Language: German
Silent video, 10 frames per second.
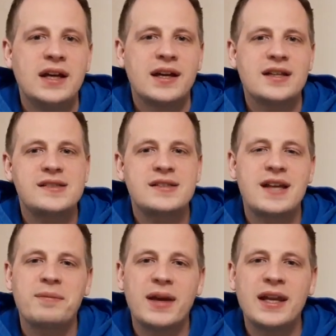Es ist
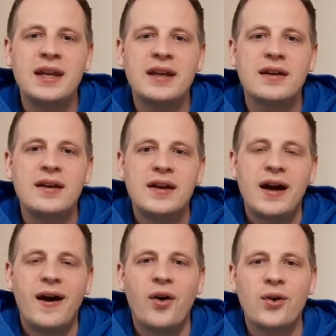am Ende
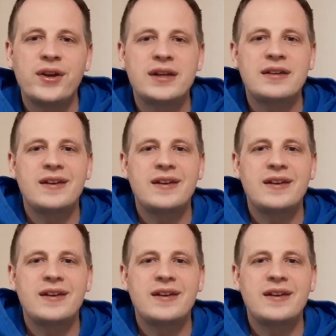auch nicht